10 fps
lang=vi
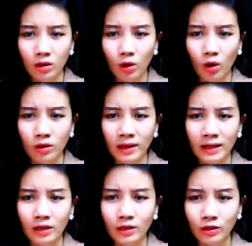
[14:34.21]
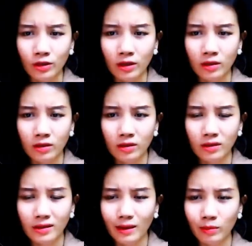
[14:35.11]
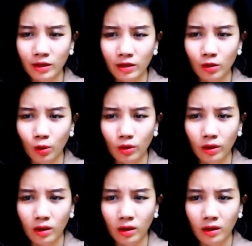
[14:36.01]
Con đã thấy chưa Xem tin nữa thôi